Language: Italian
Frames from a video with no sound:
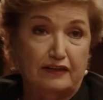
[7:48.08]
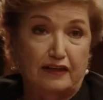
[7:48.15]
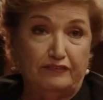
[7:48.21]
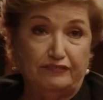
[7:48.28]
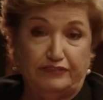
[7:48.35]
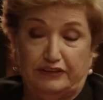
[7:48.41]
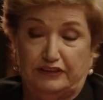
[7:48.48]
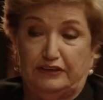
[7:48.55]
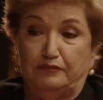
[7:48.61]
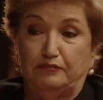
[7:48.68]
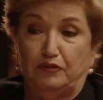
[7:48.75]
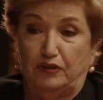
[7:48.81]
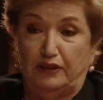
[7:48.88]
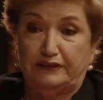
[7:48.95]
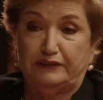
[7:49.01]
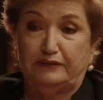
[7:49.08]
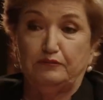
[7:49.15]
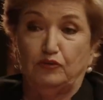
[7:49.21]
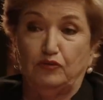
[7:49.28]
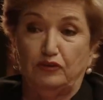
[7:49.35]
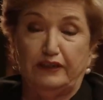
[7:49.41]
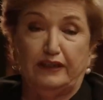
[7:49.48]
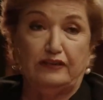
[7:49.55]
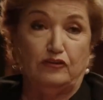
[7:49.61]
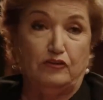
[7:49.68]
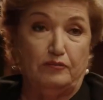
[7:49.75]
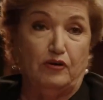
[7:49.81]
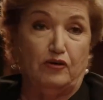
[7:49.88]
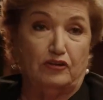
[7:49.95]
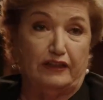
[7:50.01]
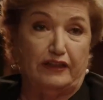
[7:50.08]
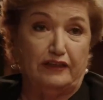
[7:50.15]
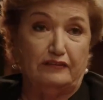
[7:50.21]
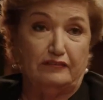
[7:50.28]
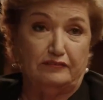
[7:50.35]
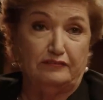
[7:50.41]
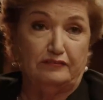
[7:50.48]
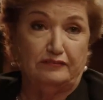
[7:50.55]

e facemmo la Simona, io e Morgan.